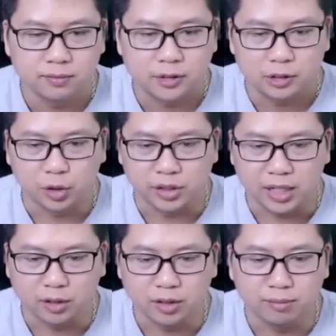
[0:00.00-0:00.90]
còn
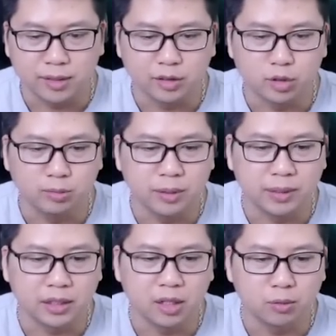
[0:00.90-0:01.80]
giáo tầm này chuẩn bị bật
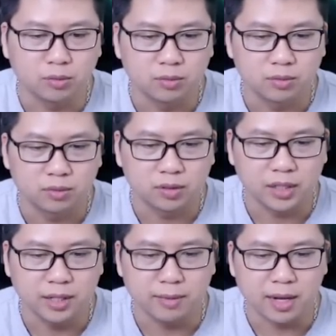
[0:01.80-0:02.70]
gồng
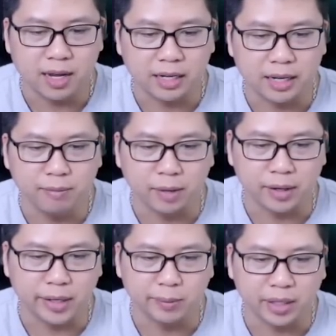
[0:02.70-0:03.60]
khi mà cái máy
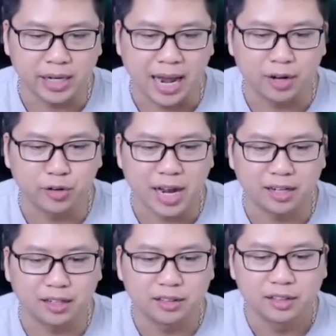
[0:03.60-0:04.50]
bắn đá nó
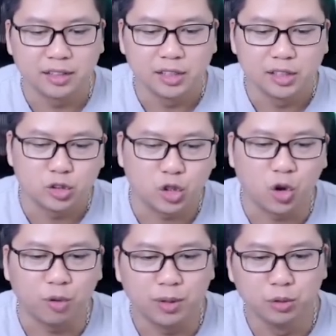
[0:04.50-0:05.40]
đang
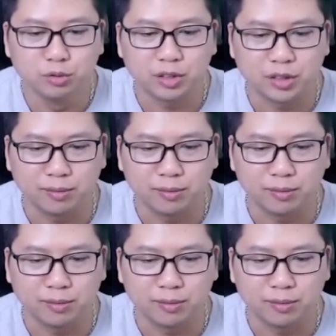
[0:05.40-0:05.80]
thò balloon vào tầm